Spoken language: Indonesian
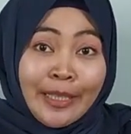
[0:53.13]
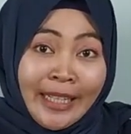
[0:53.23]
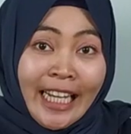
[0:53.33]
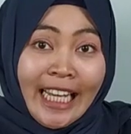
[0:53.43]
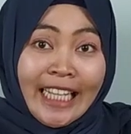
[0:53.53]

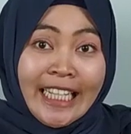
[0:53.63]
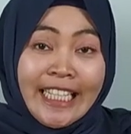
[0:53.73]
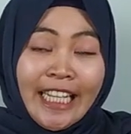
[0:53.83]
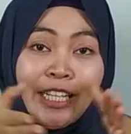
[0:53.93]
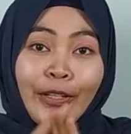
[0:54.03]
Kembali lagi
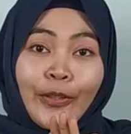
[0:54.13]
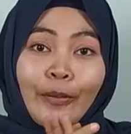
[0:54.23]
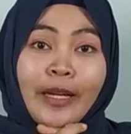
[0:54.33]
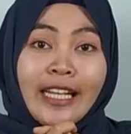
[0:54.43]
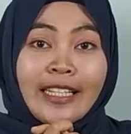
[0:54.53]
di channel
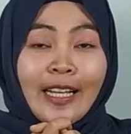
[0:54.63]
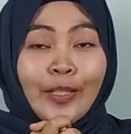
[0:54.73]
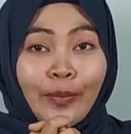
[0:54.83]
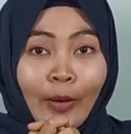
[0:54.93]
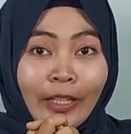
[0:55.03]
youtube
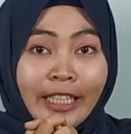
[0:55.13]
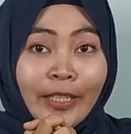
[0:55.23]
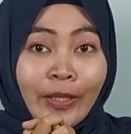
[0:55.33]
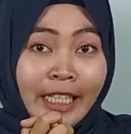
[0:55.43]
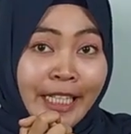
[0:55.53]
GSA Sport
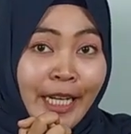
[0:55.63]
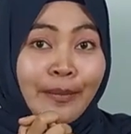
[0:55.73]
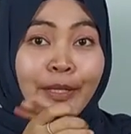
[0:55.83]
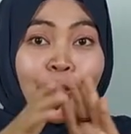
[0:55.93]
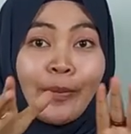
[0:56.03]

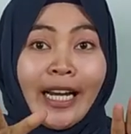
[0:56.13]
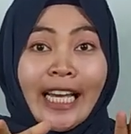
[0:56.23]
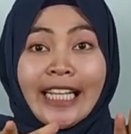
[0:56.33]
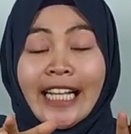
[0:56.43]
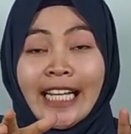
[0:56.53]
Indonesia Berjumpa
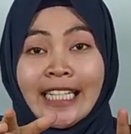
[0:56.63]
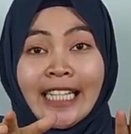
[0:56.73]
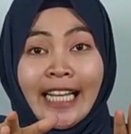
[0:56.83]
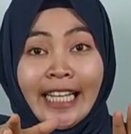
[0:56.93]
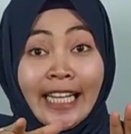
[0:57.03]
lagi
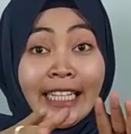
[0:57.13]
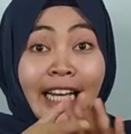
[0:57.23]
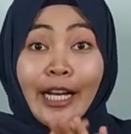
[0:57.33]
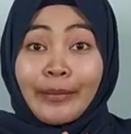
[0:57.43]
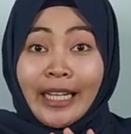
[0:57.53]
dengan
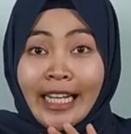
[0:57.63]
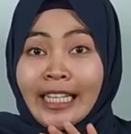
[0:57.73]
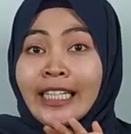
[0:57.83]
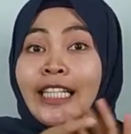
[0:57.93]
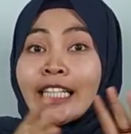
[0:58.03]
saya, Amila